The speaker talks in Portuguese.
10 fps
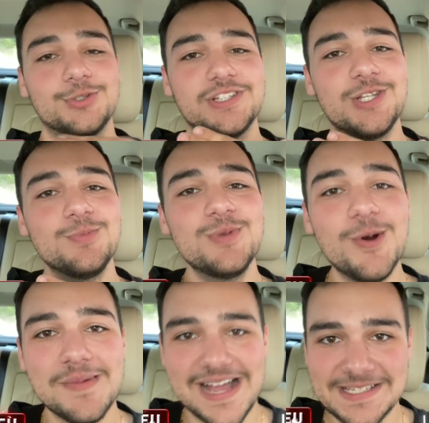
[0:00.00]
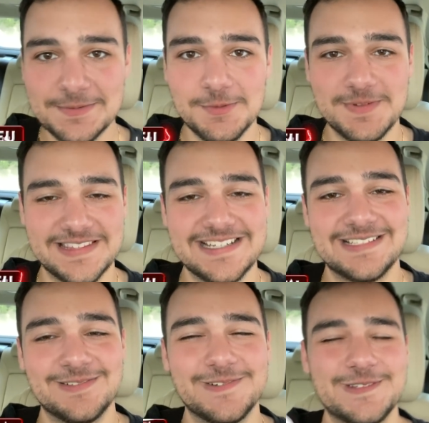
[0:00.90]
Eu tô dando o meu máximo para
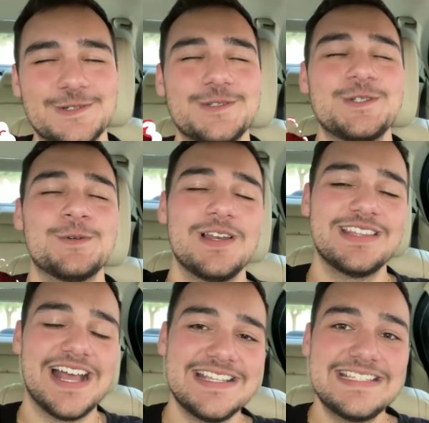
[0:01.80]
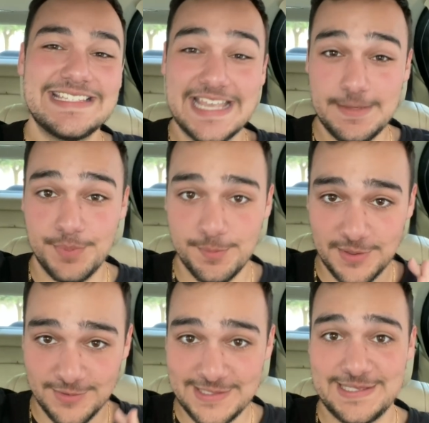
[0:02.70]
trazer um conteúdo de qualidade sempre
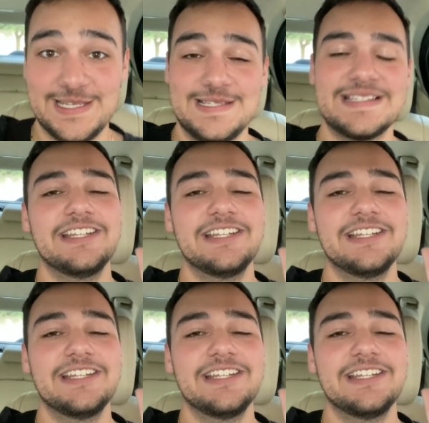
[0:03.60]
para vocês.